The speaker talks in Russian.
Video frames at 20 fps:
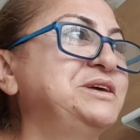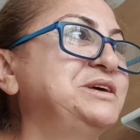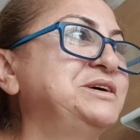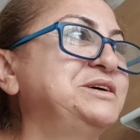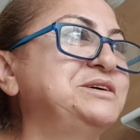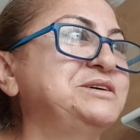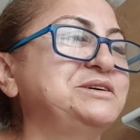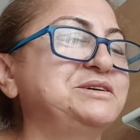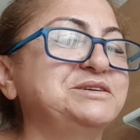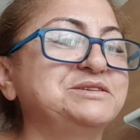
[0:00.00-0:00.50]

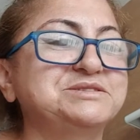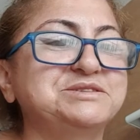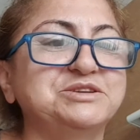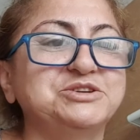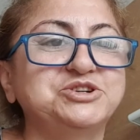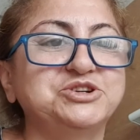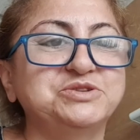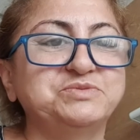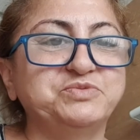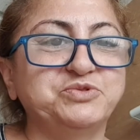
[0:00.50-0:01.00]
э,
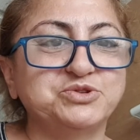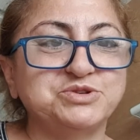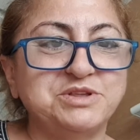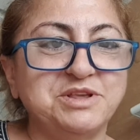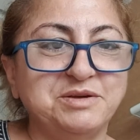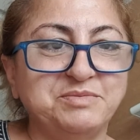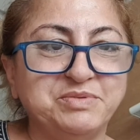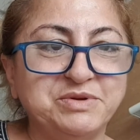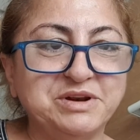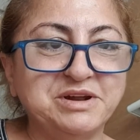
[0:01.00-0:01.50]
значит, после
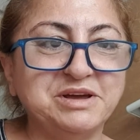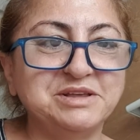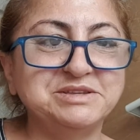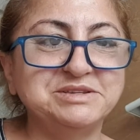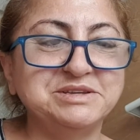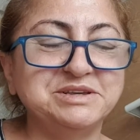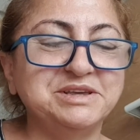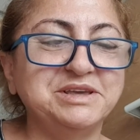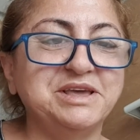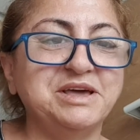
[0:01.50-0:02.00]

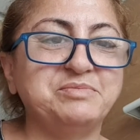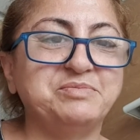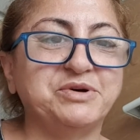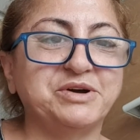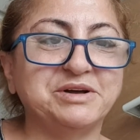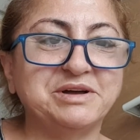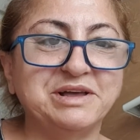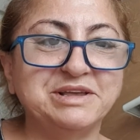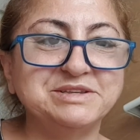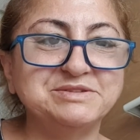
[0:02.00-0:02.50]
операции, я
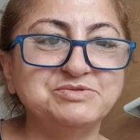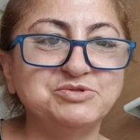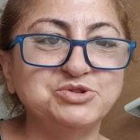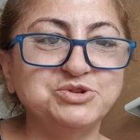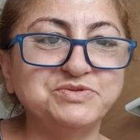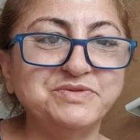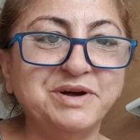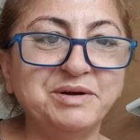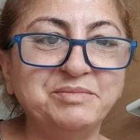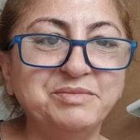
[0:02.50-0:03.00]

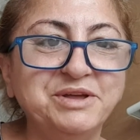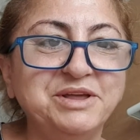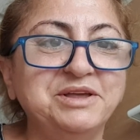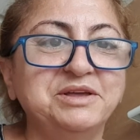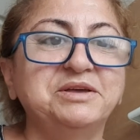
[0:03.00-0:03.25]
показываюсь вам.